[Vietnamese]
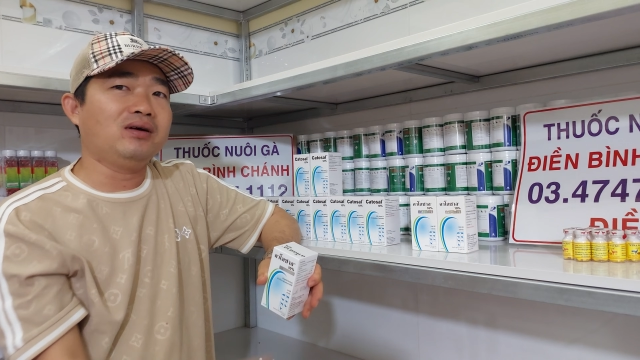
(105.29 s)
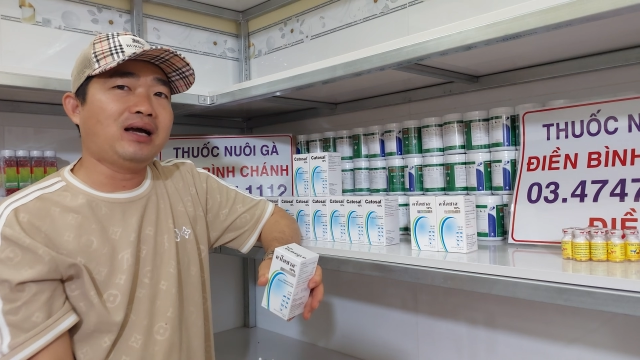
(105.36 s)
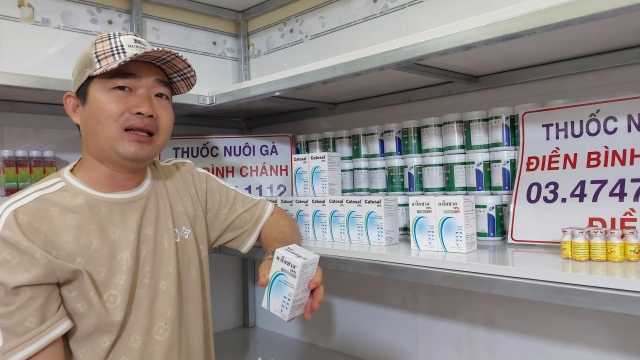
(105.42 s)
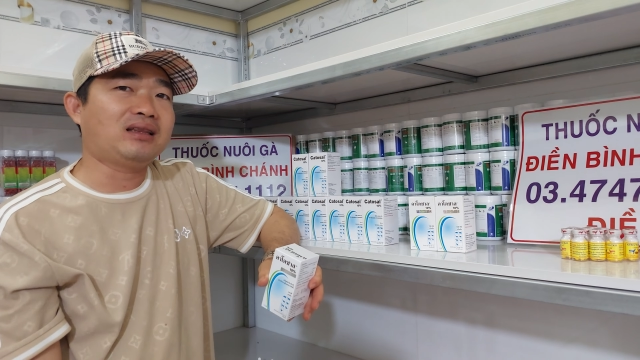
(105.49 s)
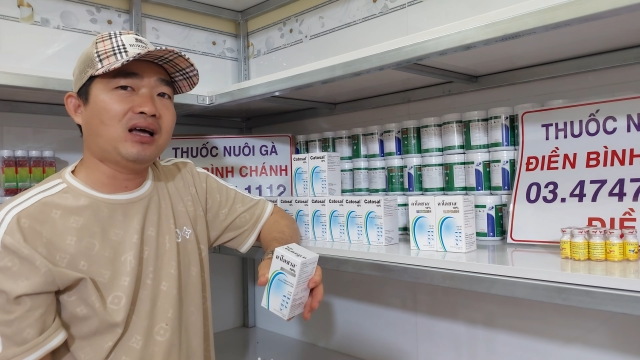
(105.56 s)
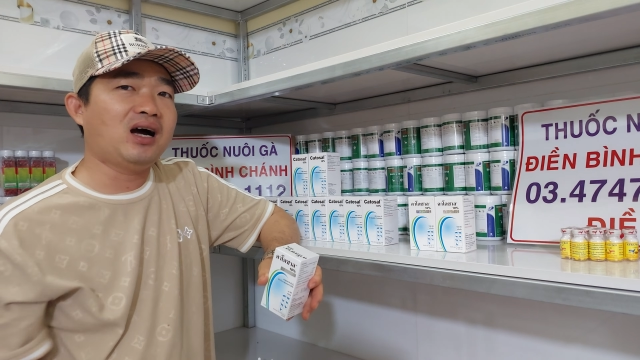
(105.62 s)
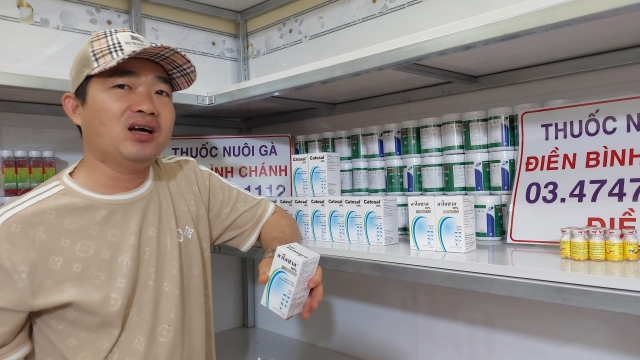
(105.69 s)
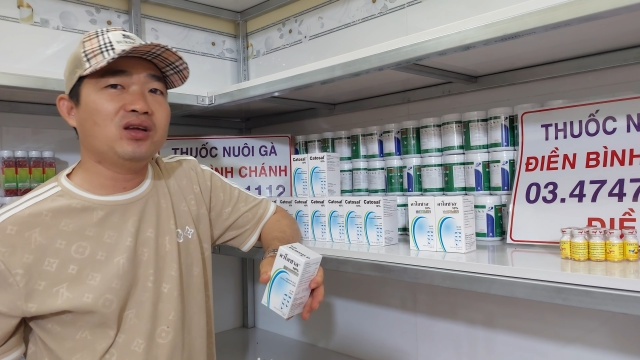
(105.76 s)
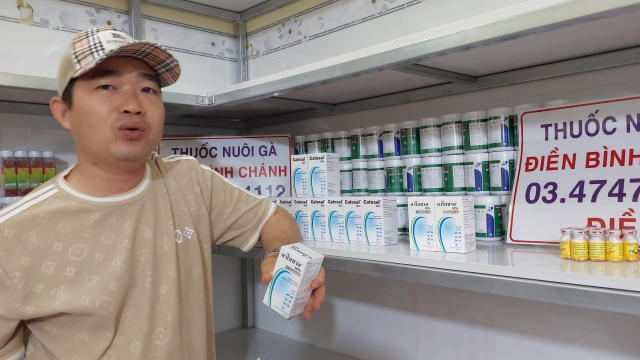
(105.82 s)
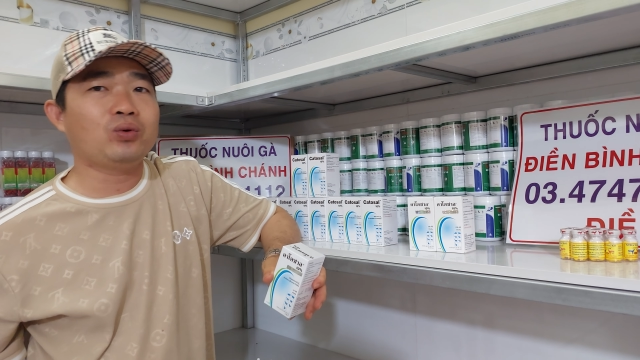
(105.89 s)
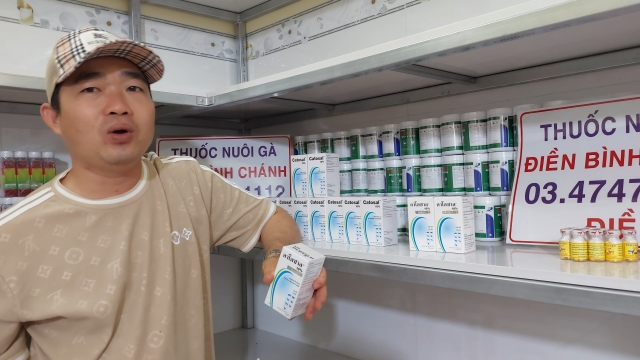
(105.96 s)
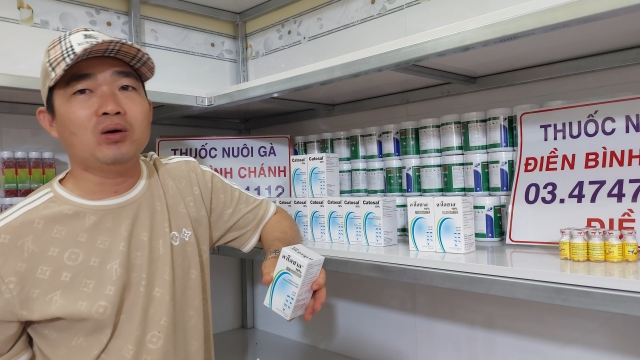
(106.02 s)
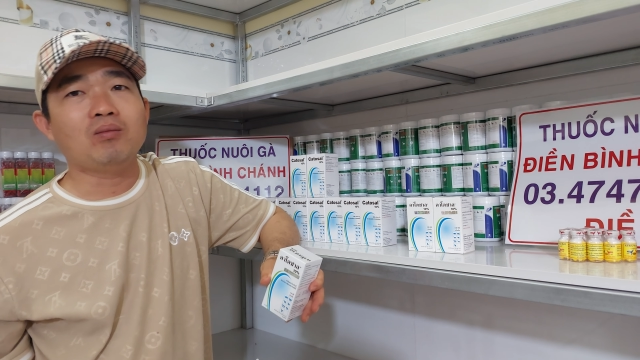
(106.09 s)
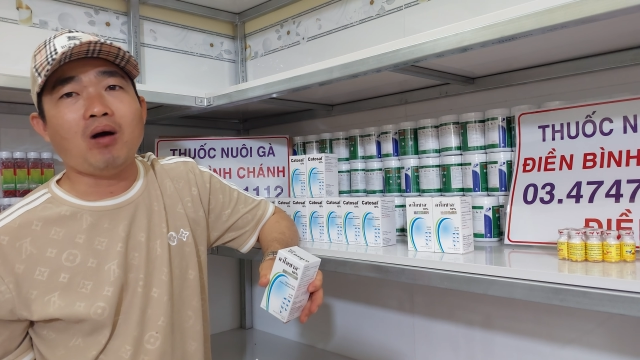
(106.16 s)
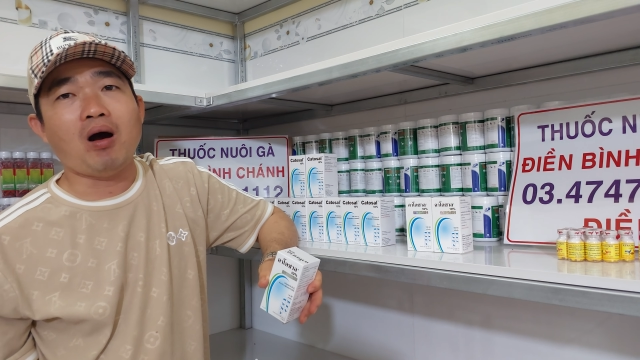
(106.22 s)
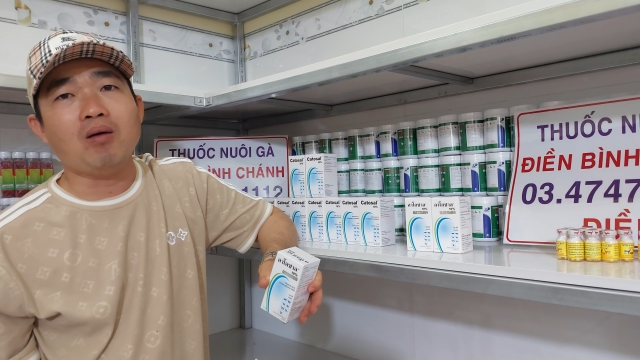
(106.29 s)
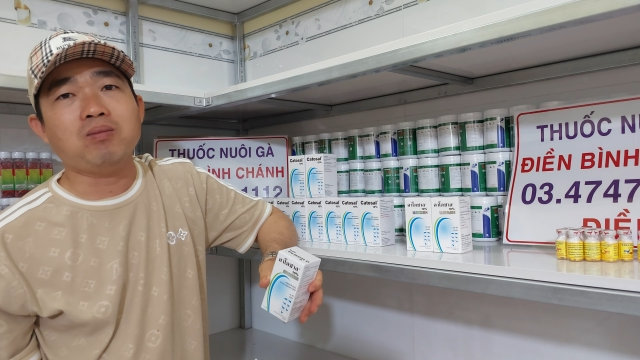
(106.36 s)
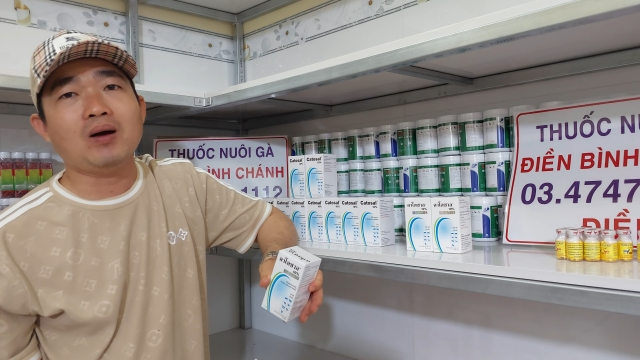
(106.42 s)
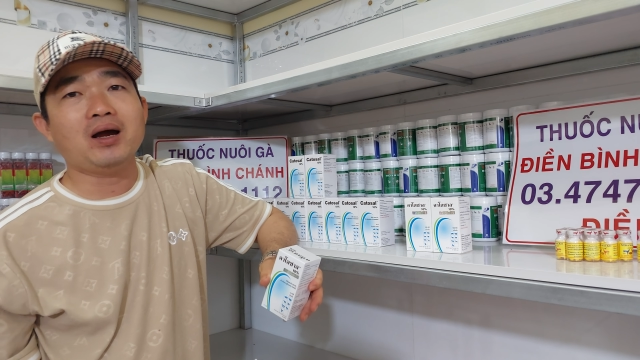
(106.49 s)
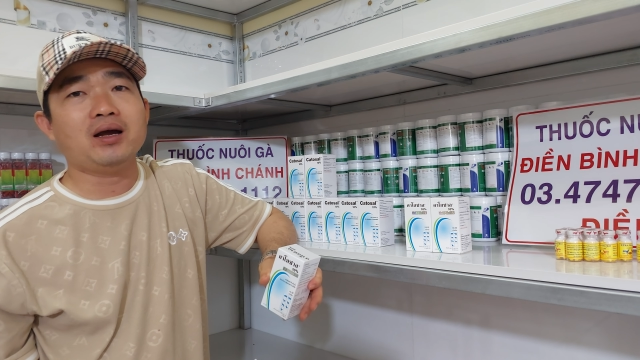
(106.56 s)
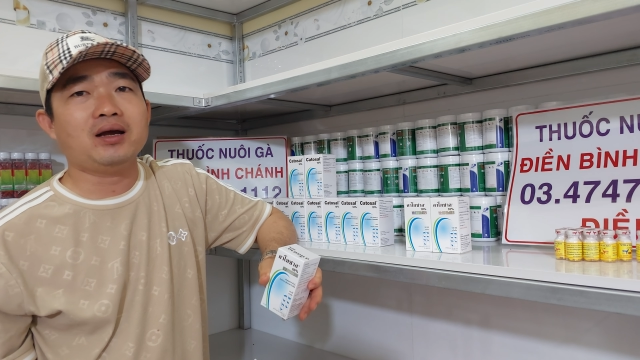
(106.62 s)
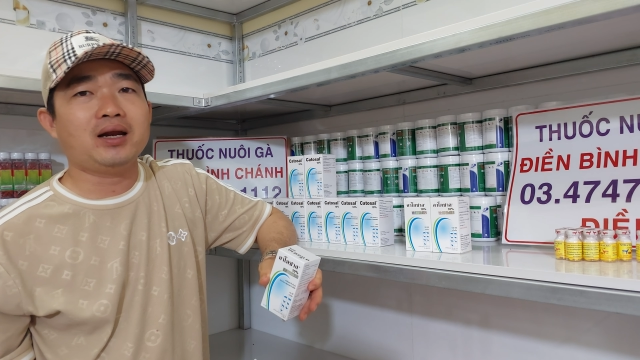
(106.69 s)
gà tơ vô trường một á